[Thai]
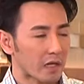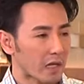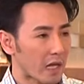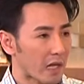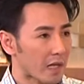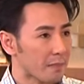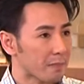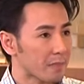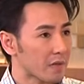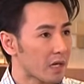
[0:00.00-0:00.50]
ได้
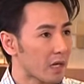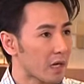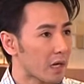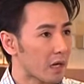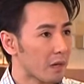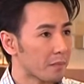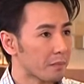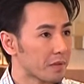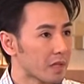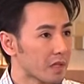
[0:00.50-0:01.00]
เพื่อ
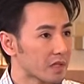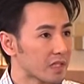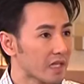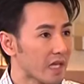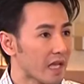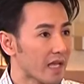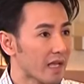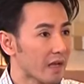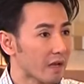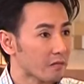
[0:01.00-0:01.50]
เพื่อที่
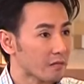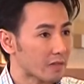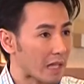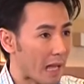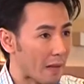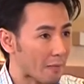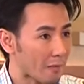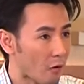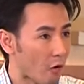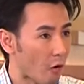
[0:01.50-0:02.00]
ให้
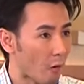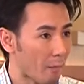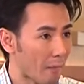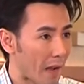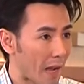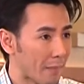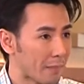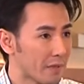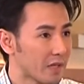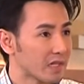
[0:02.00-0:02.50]
น้ำเขาออก
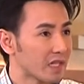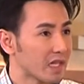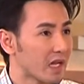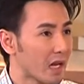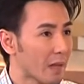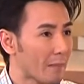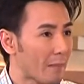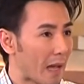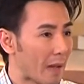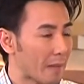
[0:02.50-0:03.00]
มา เพื่อที่จะ
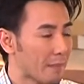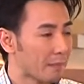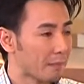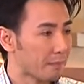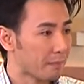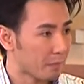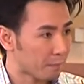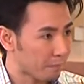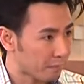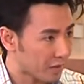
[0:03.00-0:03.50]
ระบาย
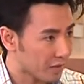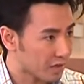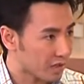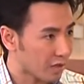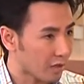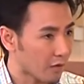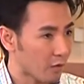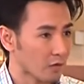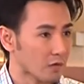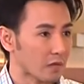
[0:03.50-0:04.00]
เพื่อที่
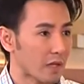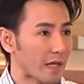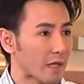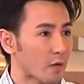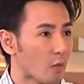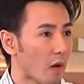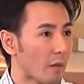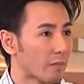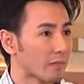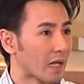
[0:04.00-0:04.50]
จะลดไอ้
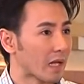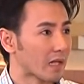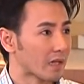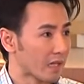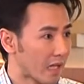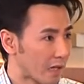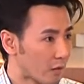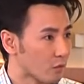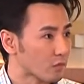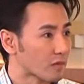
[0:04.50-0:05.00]
ความดันความดั
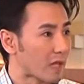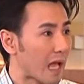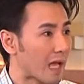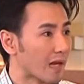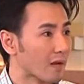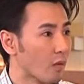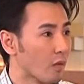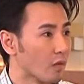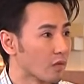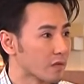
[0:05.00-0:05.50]
นในลูกตา
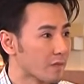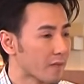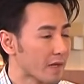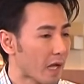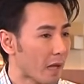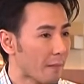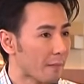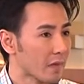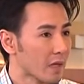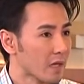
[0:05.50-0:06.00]
ลงใช่ไหมค
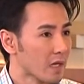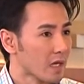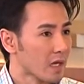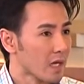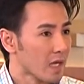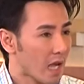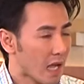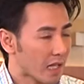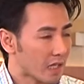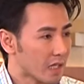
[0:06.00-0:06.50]
รับค่ะ
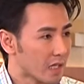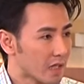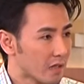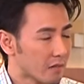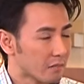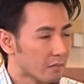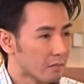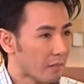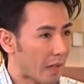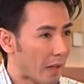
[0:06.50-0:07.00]
อันนี้
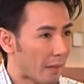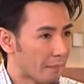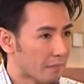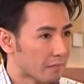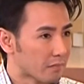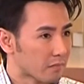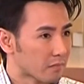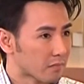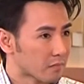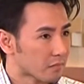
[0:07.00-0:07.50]
แบบ
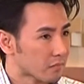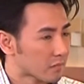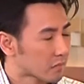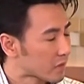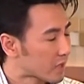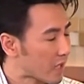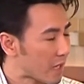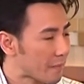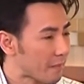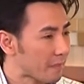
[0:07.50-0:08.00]

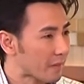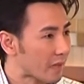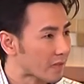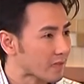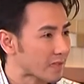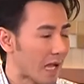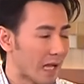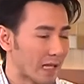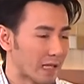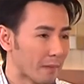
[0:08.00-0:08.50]
ใช้รัก
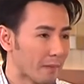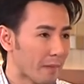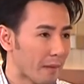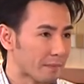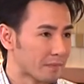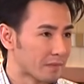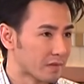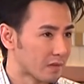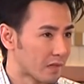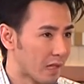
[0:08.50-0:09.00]
ษาทั้งแบบ
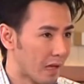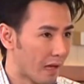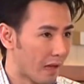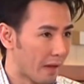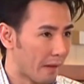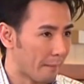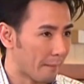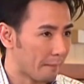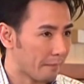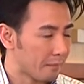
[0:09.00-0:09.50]

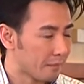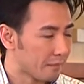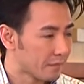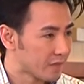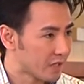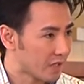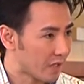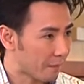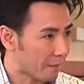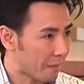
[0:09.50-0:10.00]

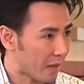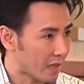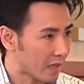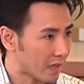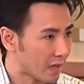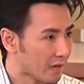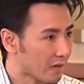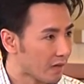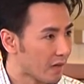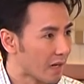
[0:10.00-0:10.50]
เฉียบพลัน
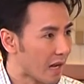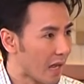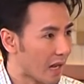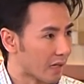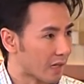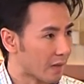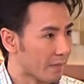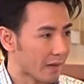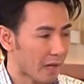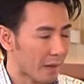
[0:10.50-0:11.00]
และเรื้อรัง
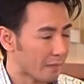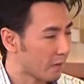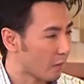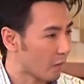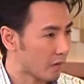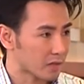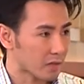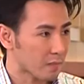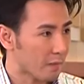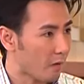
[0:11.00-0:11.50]
เลยไหมครับ หรือ
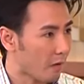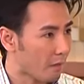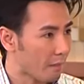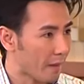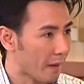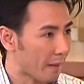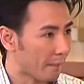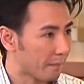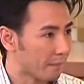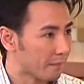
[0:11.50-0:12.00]
ว่าเฉพาะแบบ